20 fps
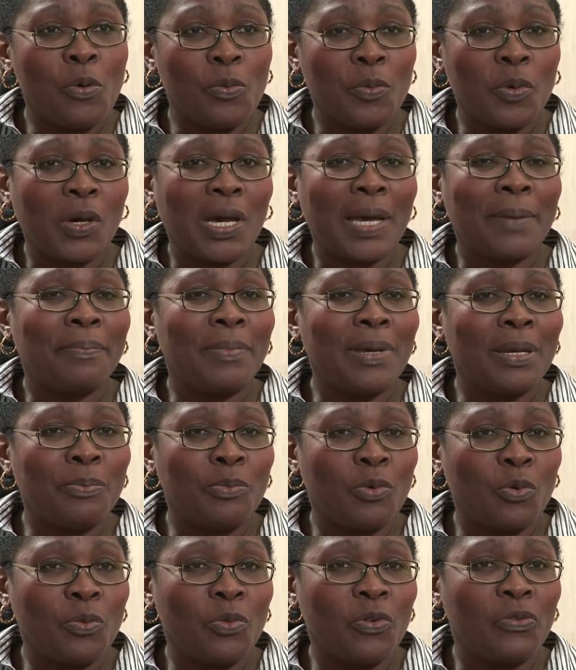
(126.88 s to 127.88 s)
on me rappelle
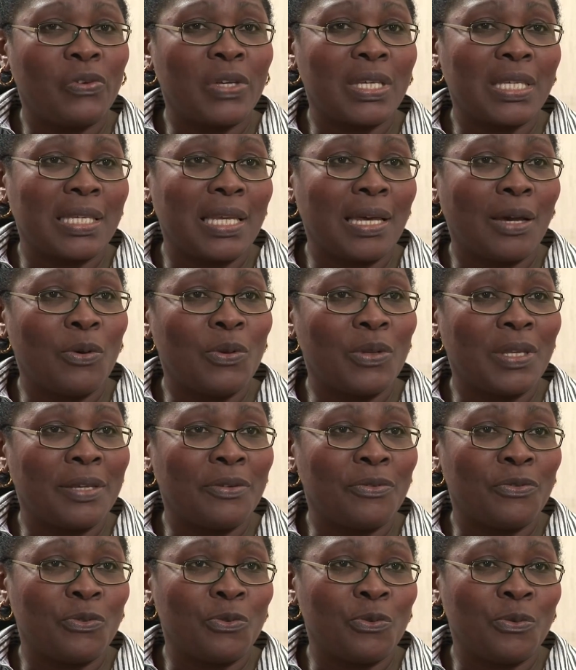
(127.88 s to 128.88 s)
pour me fixer
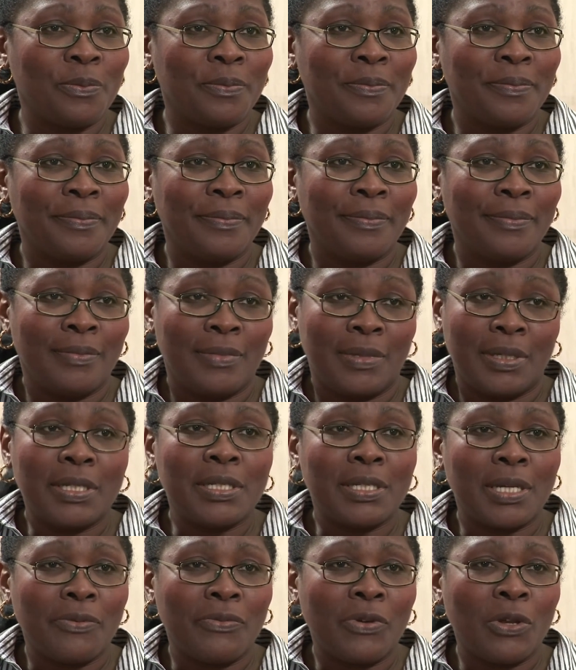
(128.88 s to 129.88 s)
rendez-vous.
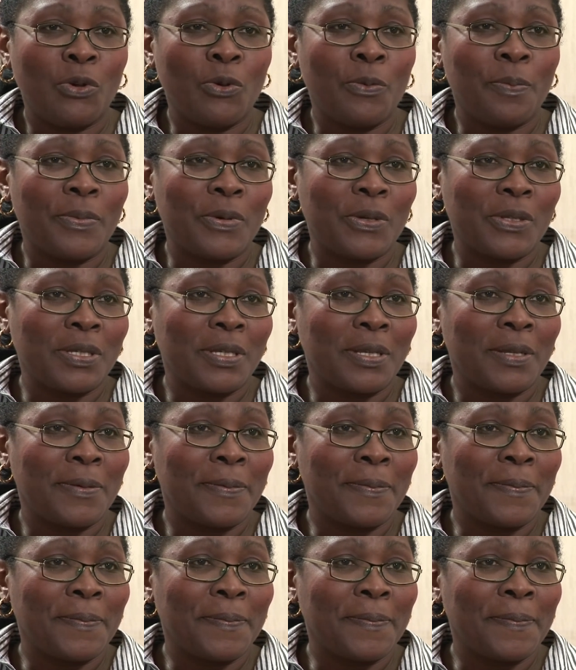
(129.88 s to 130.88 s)
J'avais le poste.
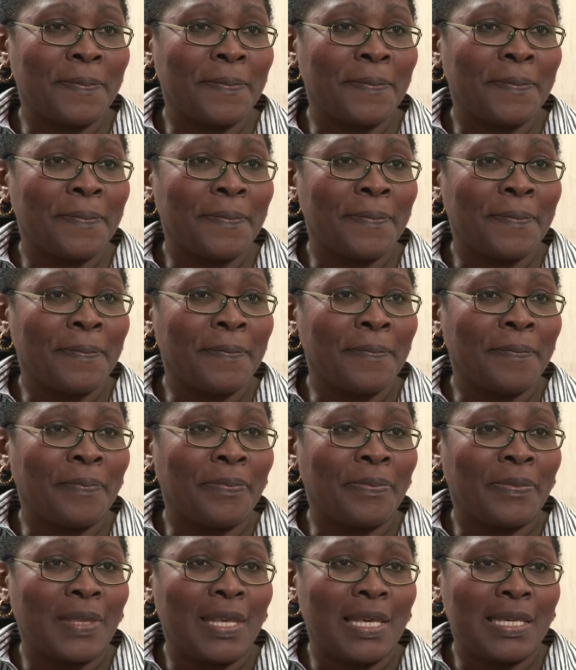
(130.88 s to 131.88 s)

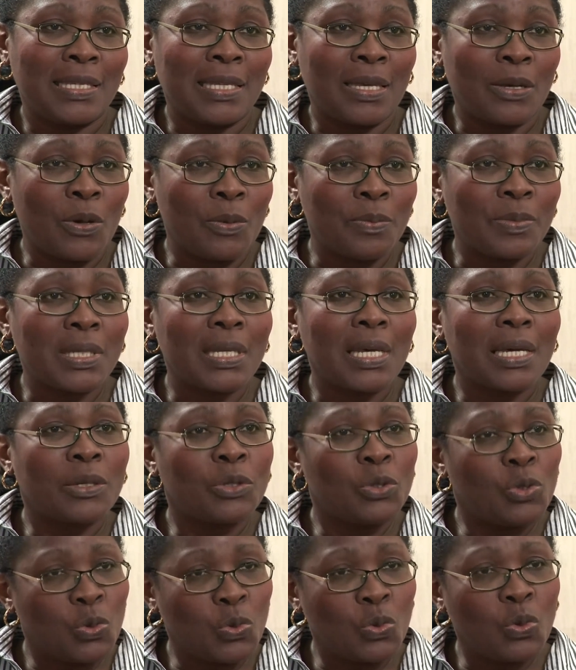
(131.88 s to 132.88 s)
Et c'est comme ça
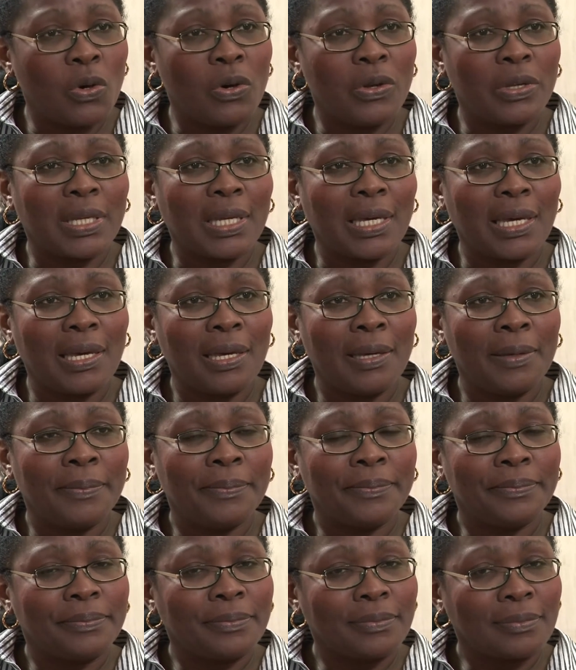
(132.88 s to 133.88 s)
que je suis rentrée
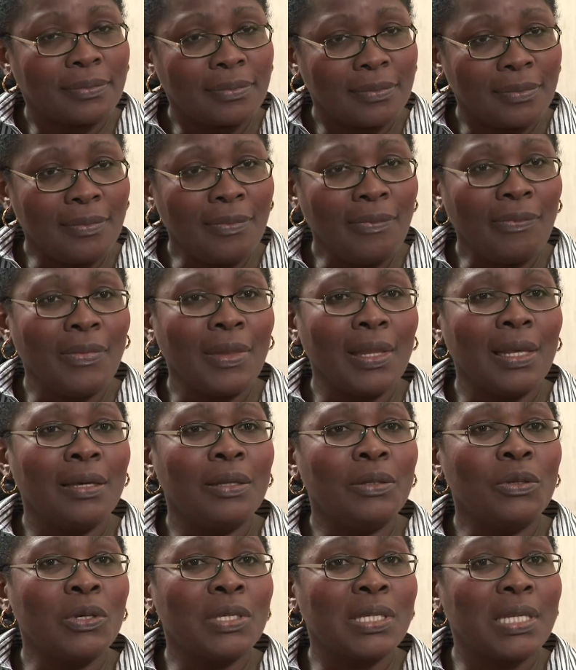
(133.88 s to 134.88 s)

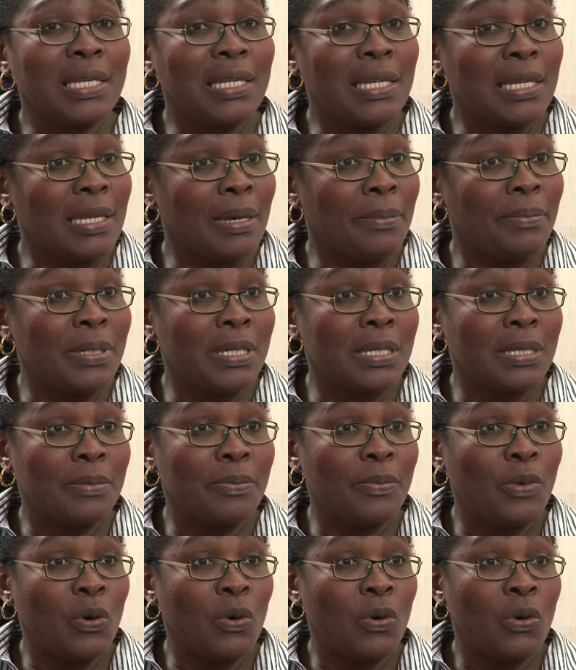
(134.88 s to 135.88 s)
dans cet
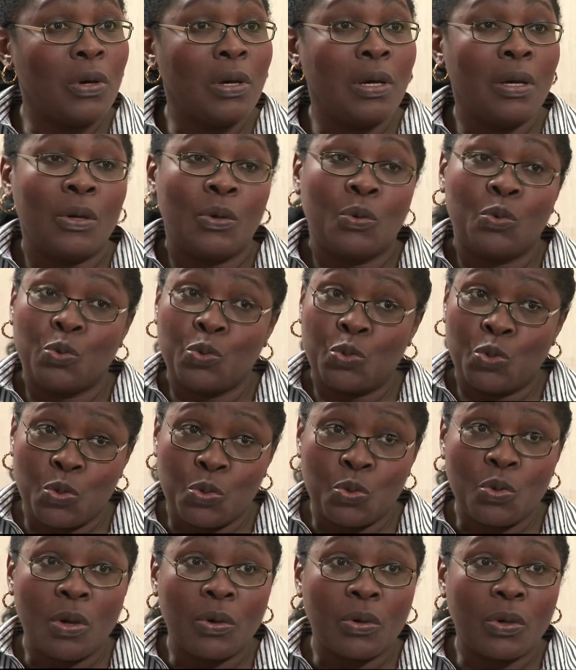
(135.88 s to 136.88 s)
établissement où je
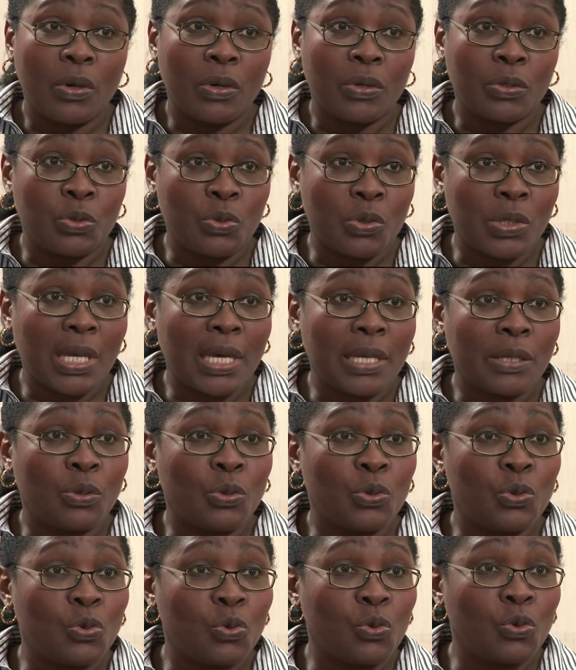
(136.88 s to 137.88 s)
suis encore jusqu'à
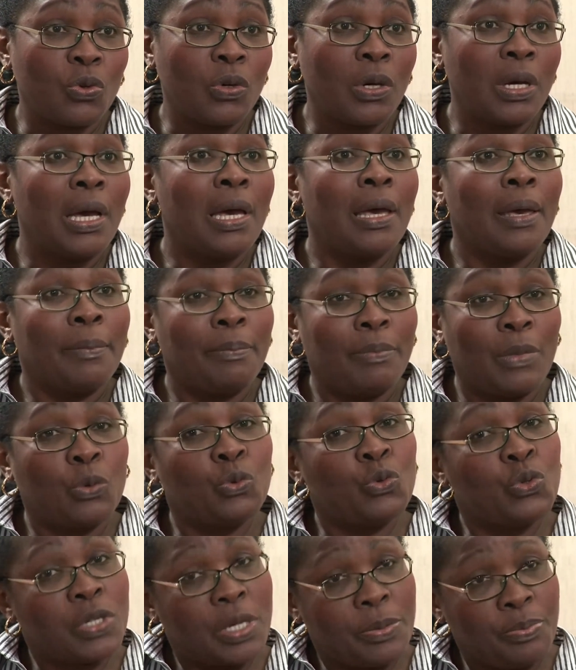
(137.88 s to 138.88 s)
ce jour, mais
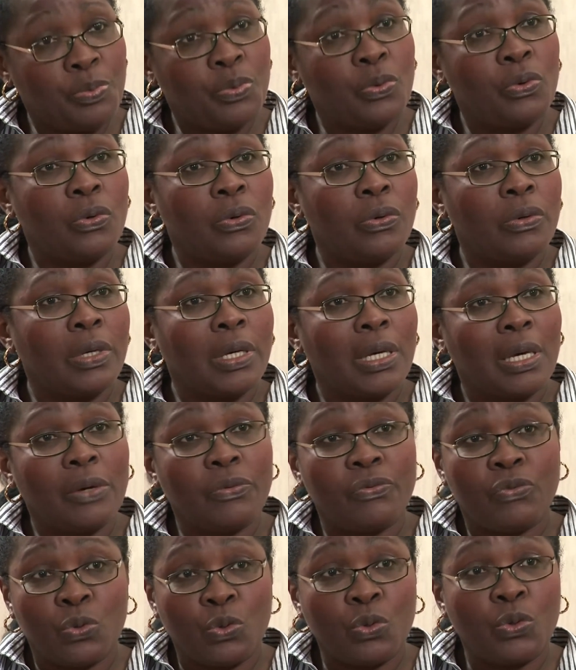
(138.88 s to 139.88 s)
où j'ai pu
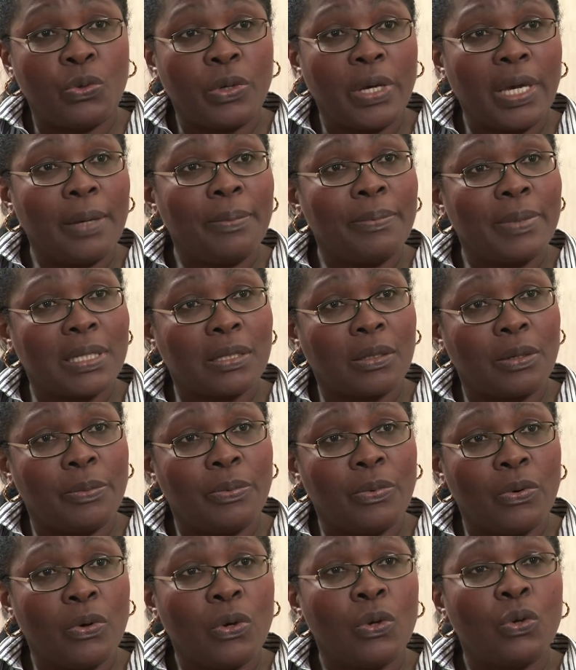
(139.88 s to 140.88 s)
évoluer parce que
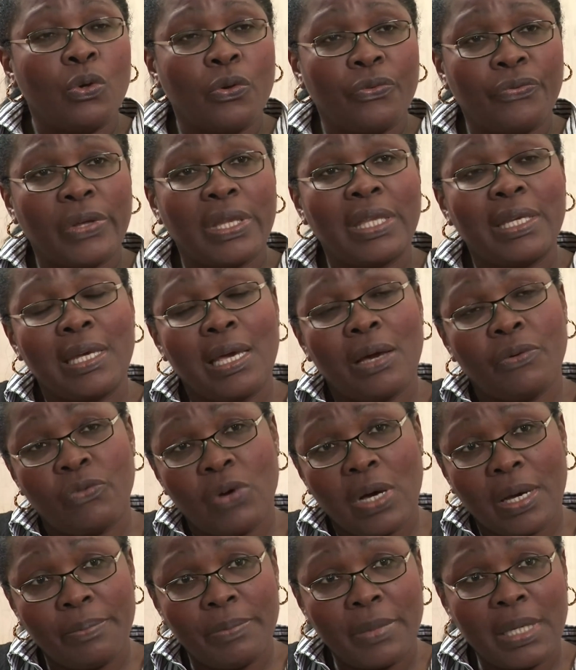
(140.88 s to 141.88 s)
bon, le fait d'y
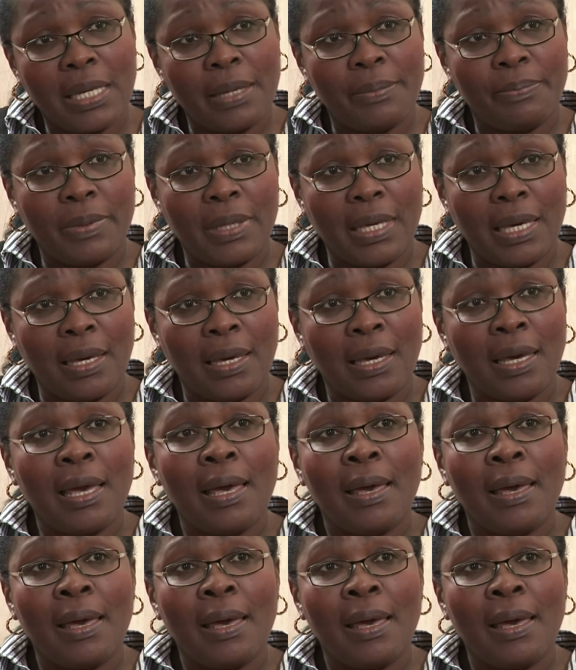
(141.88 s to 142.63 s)
avoir mis les pieds